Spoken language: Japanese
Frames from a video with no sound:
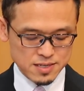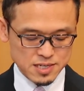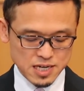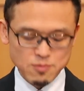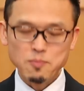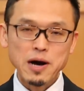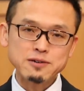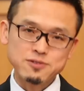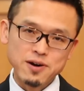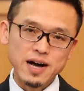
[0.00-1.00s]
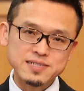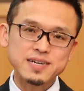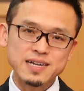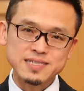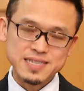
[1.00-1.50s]
しかもパウロが預
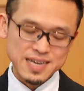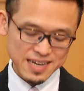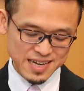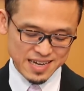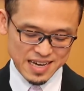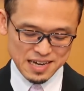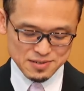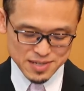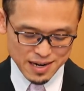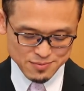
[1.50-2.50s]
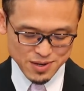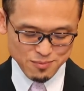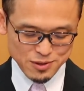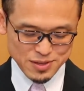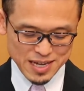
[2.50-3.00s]
かってエルサレムへ
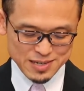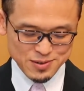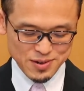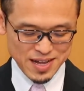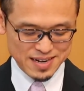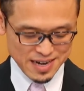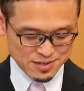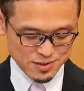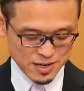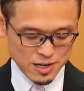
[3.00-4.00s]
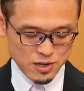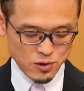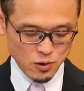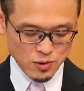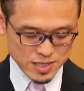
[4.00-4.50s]
持っていくのではなく、
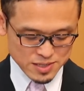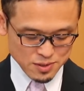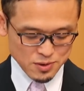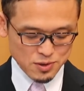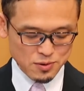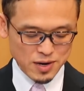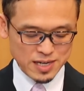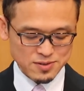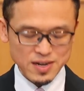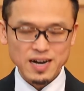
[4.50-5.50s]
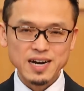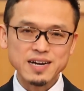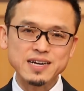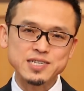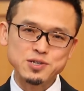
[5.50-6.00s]
コリントの教会の中
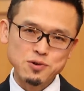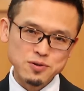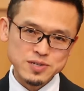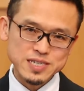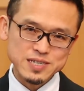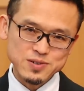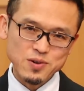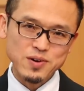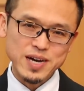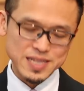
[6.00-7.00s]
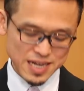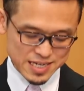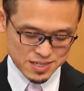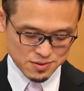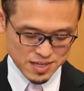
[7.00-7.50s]
から承認を得た
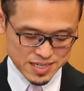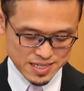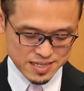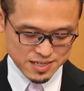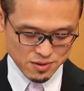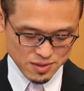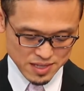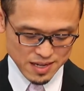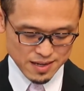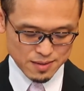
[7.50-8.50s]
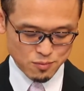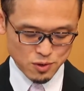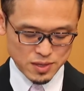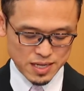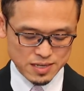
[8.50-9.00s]
人たちによって
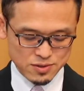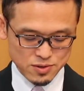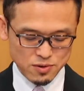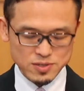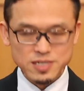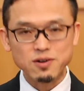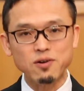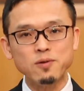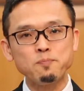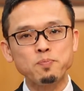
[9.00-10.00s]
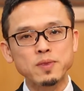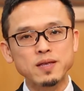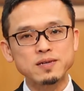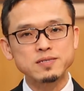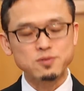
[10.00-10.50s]
持っていくようにと、
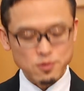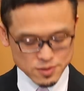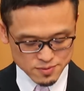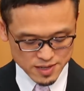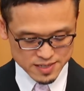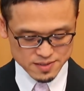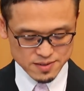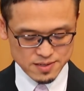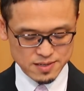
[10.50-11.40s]
そう言うんです。